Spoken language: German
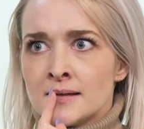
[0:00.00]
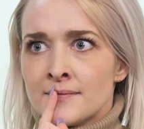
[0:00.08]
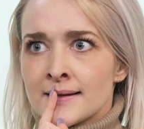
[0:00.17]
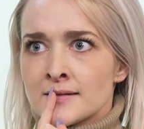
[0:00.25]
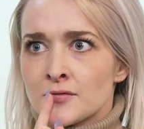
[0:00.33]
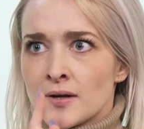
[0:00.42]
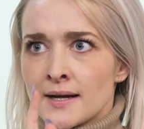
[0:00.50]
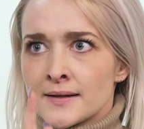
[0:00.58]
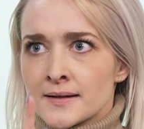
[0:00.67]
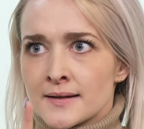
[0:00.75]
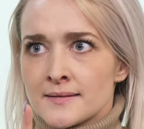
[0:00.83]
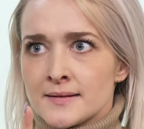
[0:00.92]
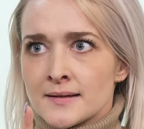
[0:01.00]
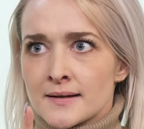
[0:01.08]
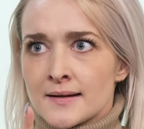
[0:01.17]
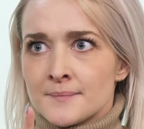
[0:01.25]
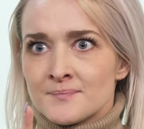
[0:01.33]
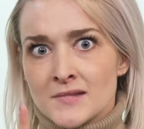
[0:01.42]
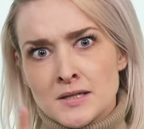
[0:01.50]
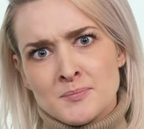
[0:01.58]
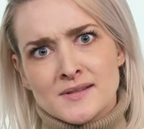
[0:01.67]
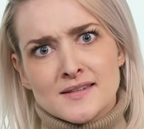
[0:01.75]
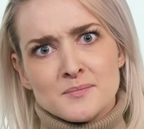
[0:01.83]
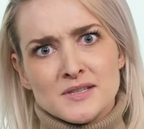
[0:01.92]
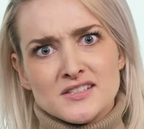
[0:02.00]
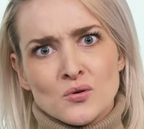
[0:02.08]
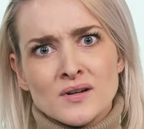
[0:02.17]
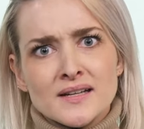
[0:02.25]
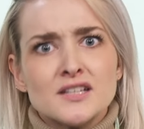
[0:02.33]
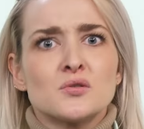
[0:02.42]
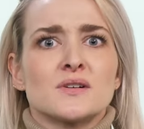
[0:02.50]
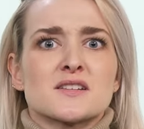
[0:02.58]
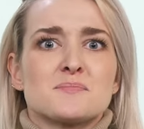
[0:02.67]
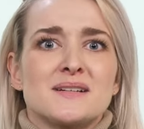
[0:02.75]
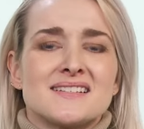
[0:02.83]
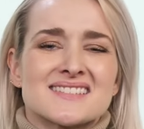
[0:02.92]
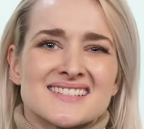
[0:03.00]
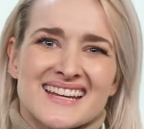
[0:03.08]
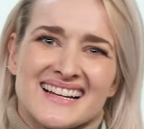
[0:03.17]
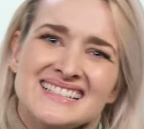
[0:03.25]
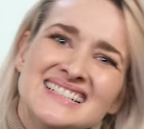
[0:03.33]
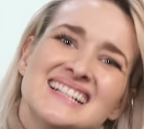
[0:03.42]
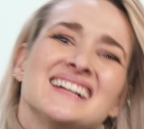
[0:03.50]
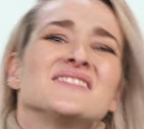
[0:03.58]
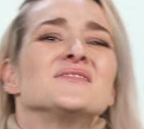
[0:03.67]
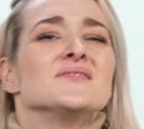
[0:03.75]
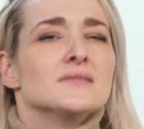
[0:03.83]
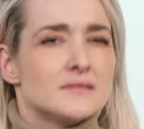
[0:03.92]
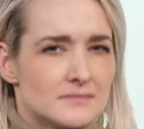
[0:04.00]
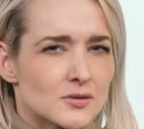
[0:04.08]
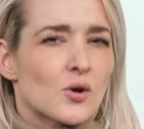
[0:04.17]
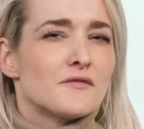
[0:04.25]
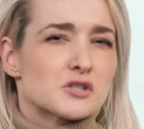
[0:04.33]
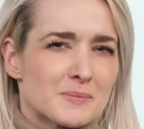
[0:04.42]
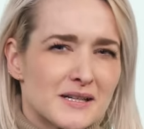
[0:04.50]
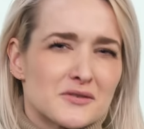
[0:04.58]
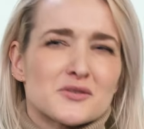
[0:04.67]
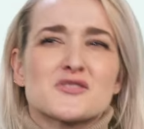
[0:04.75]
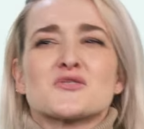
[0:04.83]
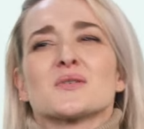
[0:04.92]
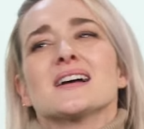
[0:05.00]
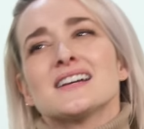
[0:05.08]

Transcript: Was für ein Rasierer. Ich bin ziemlich jung, ich hole das billigste Teil kommen wir später noch zu.